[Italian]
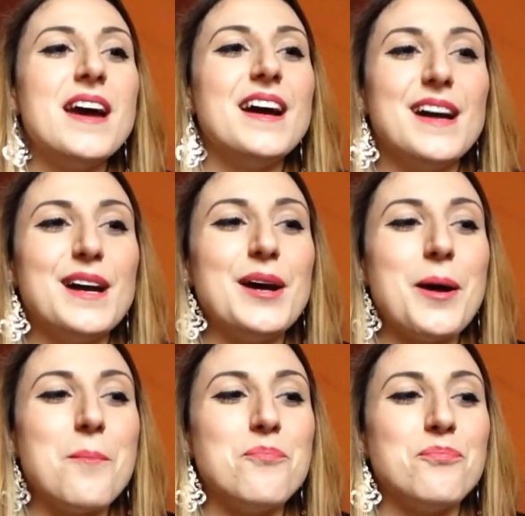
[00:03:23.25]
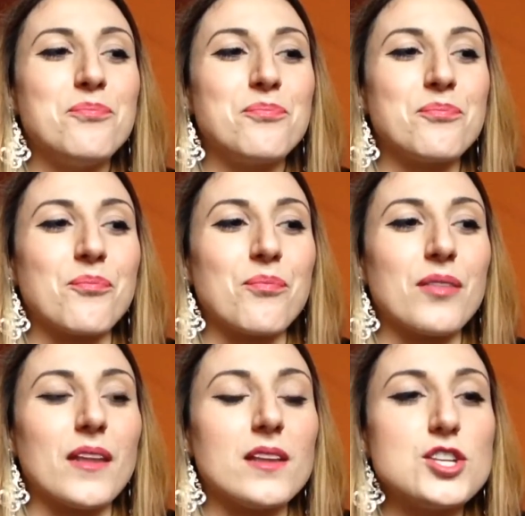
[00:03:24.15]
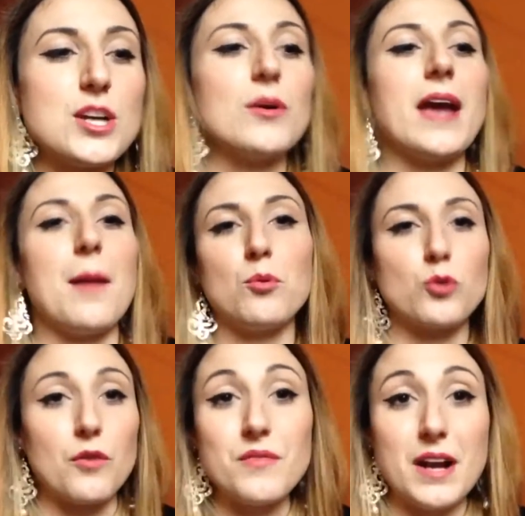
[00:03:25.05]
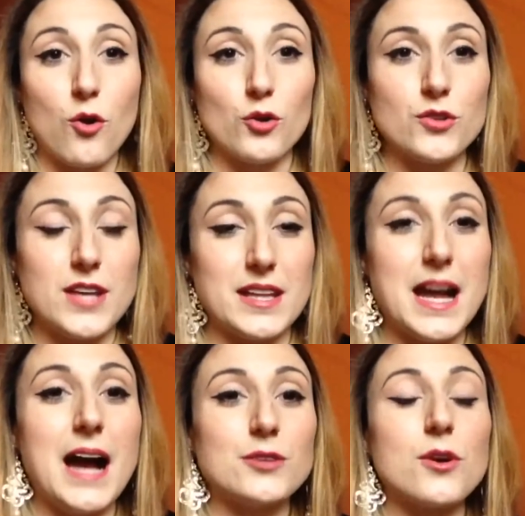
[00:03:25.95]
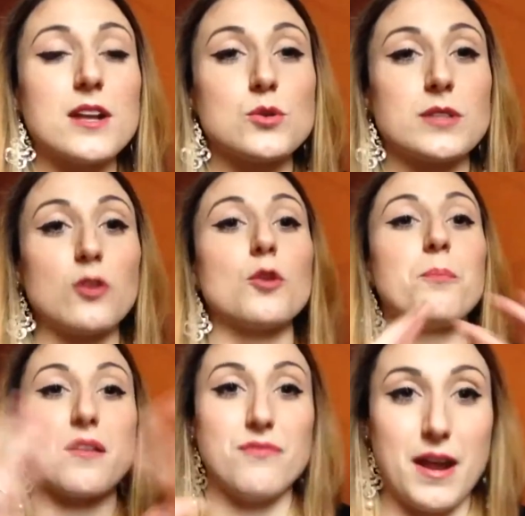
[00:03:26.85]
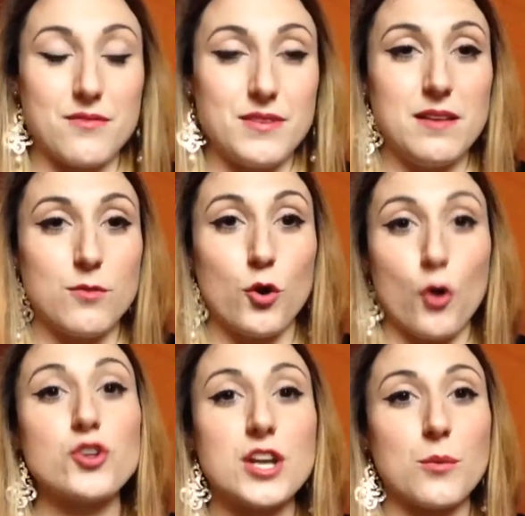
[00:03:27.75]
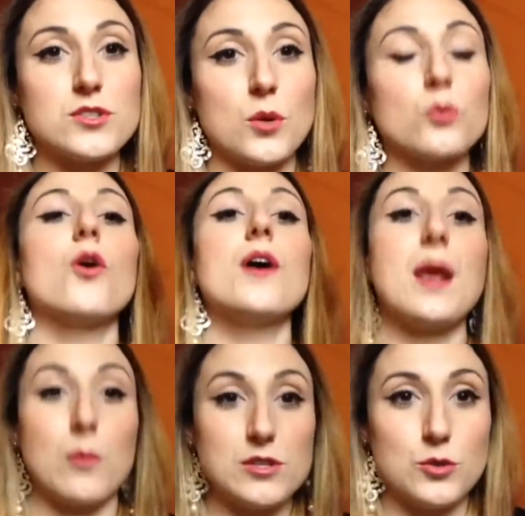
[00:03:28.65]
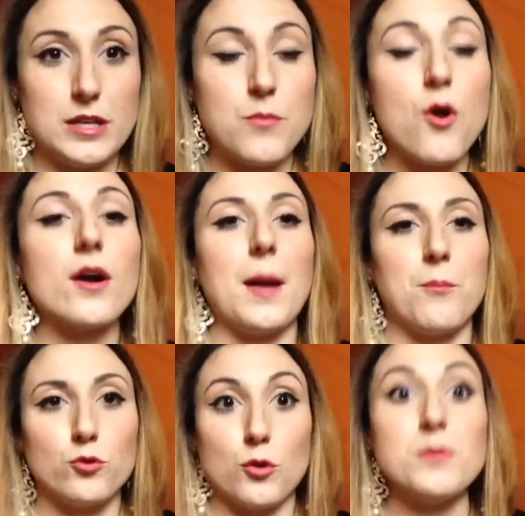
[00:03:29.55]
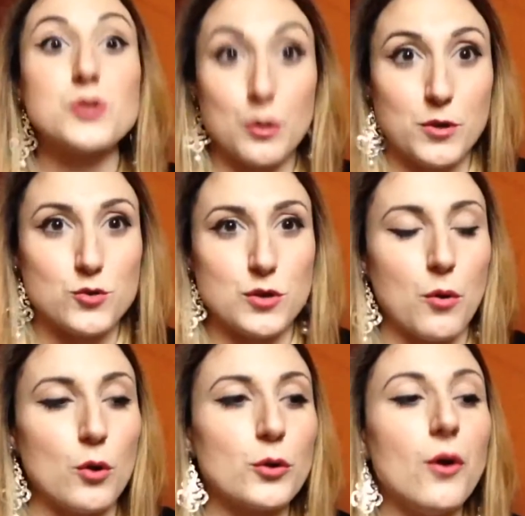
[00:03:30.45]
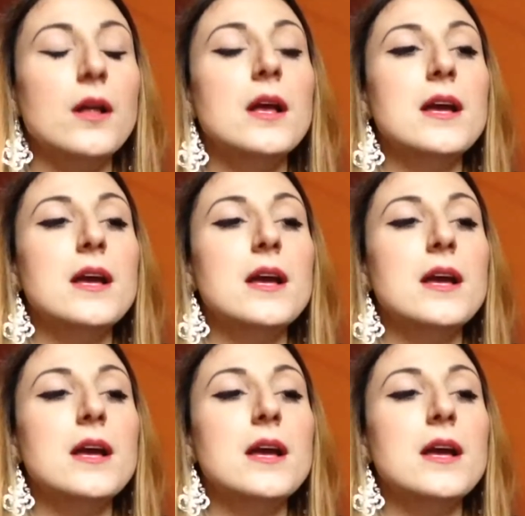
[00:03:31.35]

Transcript: Ehm, diciamo che appunto non vi racconto nient'altro, era soltanto per farvi conoscere questo autore e questo libro che appunto mi sono piaciuti molto.